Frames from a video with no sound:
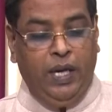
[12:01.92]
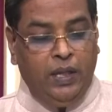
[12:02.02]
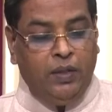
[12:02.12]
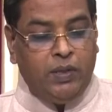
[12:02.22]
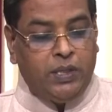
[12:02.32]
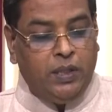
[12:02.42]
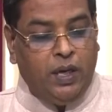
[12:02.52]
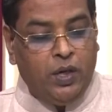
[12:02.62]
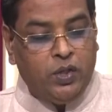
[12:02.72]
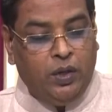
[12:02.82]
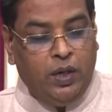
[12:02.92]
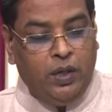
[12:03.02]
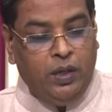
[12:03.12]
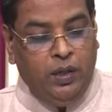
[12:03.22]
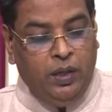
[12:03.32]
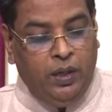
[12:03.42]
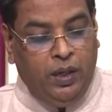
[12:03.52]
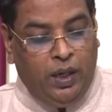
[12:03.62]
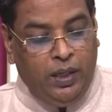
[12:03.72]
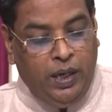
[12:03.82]
ஏன் இந்த வசனத்தை ஆண்டு சொல்ல
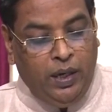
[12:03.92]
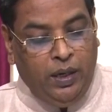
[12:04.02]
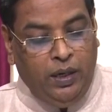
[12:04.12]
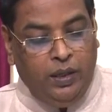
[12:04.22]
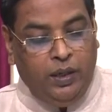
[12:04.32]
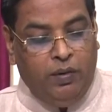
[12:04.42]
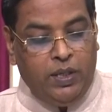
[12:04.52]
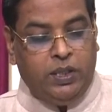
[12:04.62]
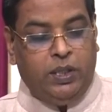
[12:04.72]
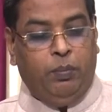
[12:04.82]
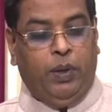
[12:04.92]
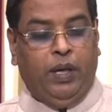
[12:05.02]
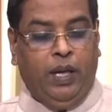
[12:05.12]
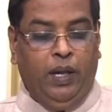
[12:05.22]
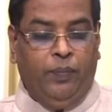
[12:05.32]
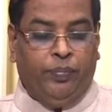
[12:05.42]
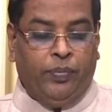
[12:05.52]
அதே நீங்கள் வாசித்து பாருங்கள்